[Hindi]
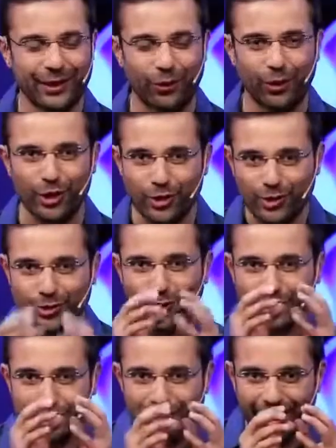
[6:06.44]
कि उनकी
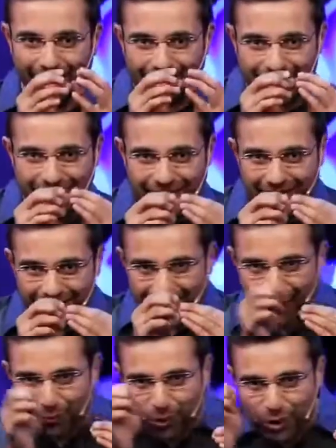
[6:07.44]
सोच से अलग जैसे ही
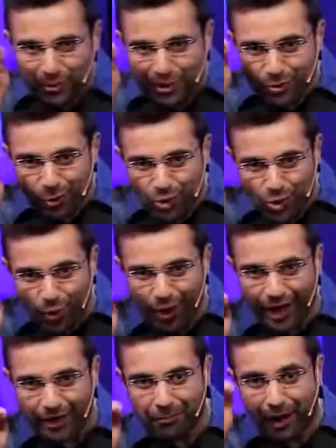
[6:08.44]
आप कुछ भी
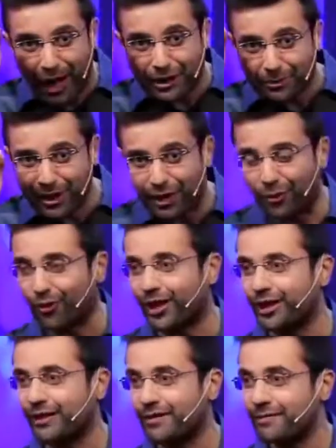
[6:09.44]
सोचोगे बात भी
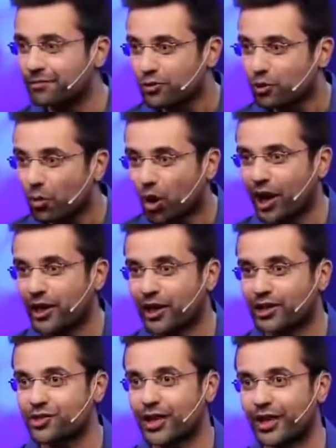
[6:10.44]
करोगे तो बौखलाने
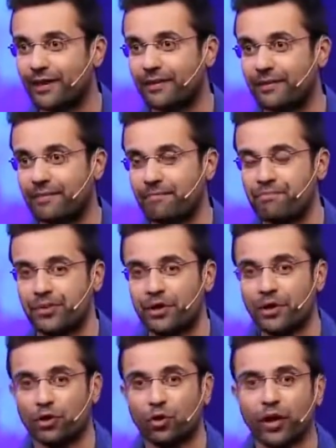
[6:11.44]
लग जाएंगे
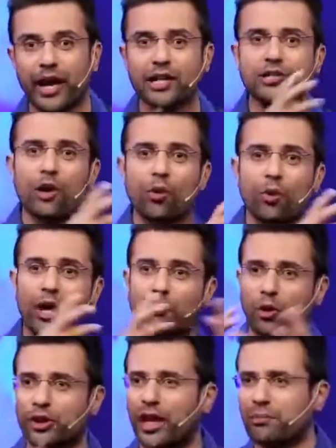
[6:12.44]
तो अगर ऐसे लोगों के
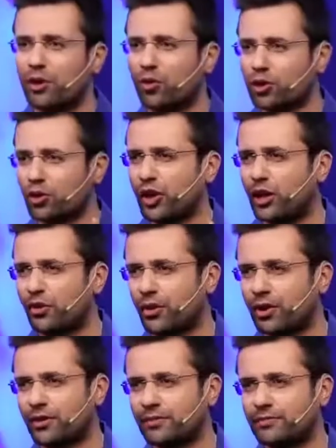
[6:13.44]
आप कॉन्टैक्ट में रहोगे तो क्या
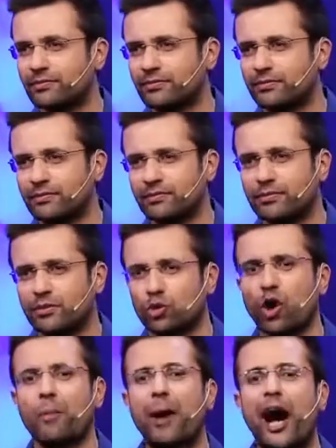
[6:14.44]
होगा
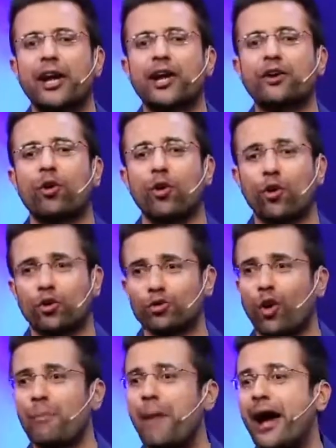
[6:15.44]
तो आप आयरन हो
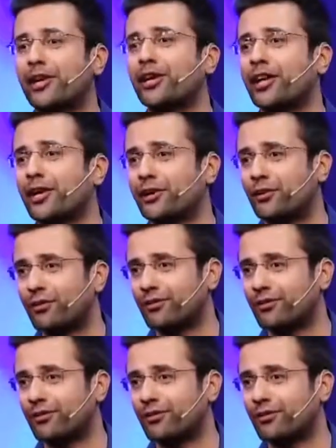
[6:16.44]
तो आप मैग्नेट नहीं